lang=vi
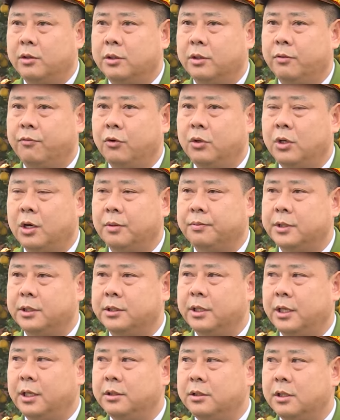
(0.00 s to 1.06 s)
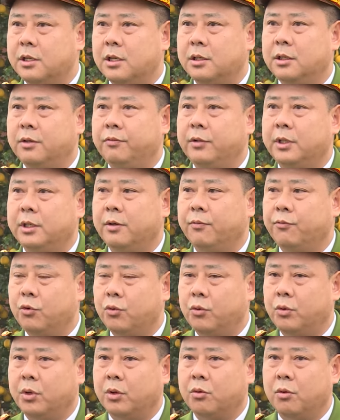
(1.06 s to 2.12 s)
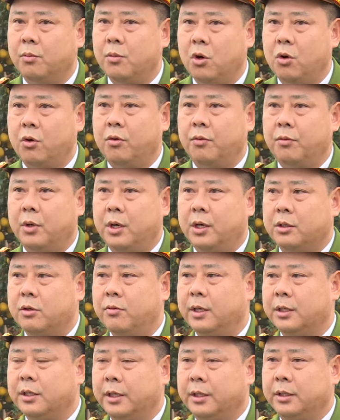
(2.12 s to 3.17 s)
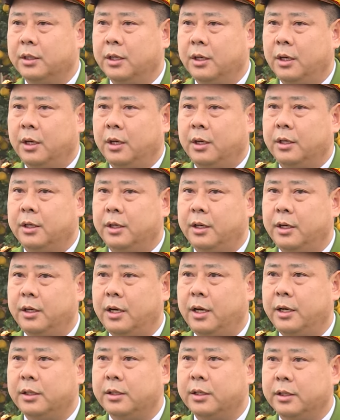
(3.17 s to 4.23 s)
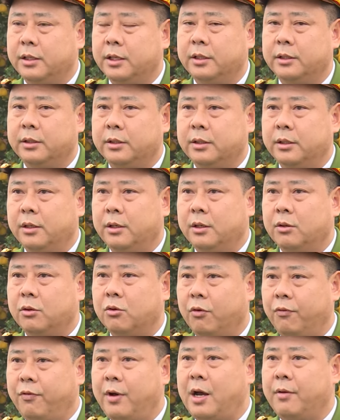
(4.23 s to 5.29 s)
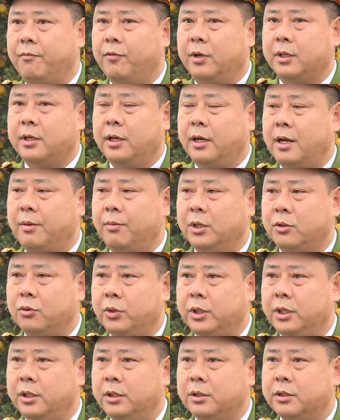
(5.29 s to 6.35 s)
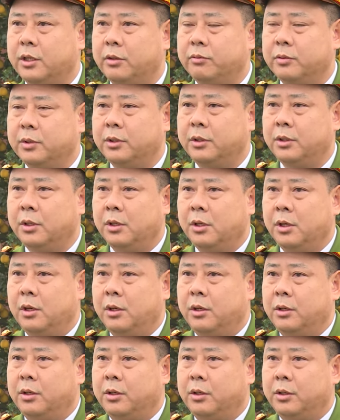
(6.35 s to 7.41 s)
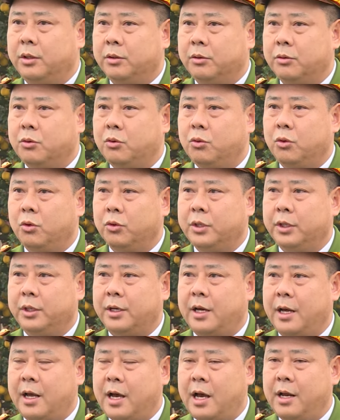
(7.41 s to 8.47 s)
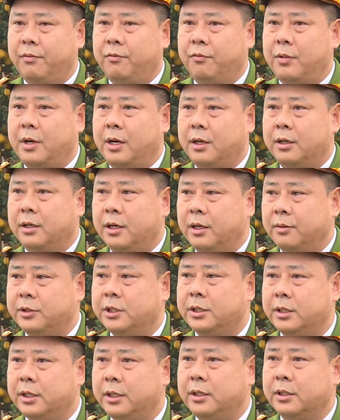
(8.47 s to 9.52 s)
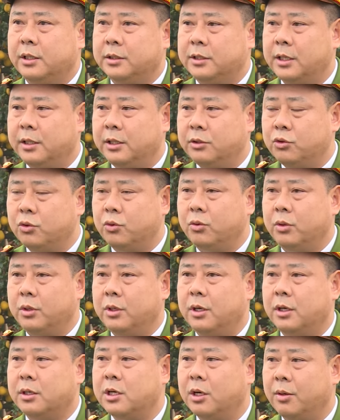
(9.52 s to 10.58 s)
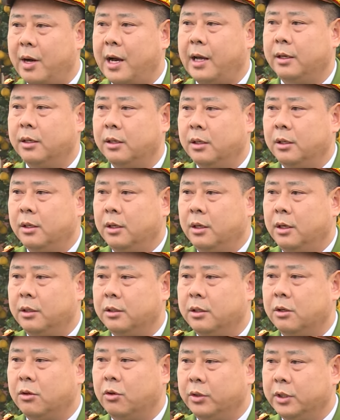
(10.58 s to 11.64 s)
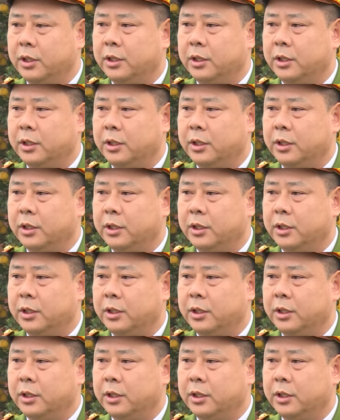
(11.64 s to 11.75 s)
Sự phối hợp chặt chẽ giữa các đơn vị nghiệp vụ của Bộ và Công an tỉnh thì đến nay tình hình tội phạm và tệ nạn ma túy trong Ờ, khu đô thị Đại An và Đà Nẵng City ở xã Nghĩa Trụ đã cơ bản được ổn